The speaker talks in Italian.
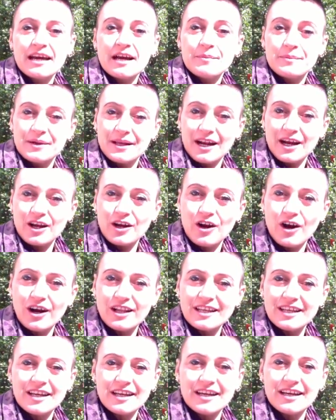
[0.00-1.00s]
per
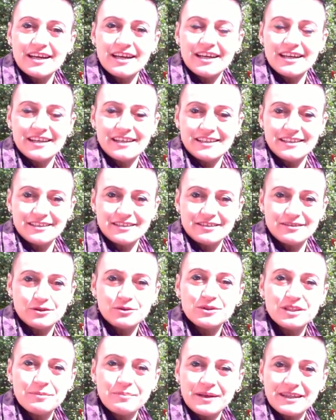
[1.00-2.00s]
accogliere eh,
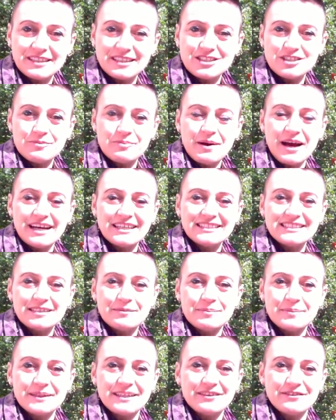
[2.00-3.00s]
tutti i partecipanti
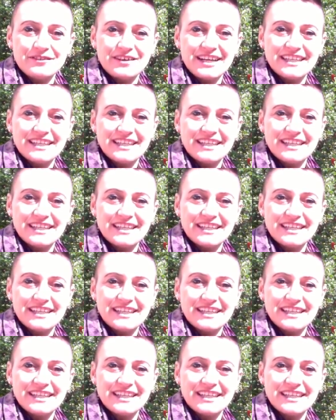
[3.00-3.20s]
per far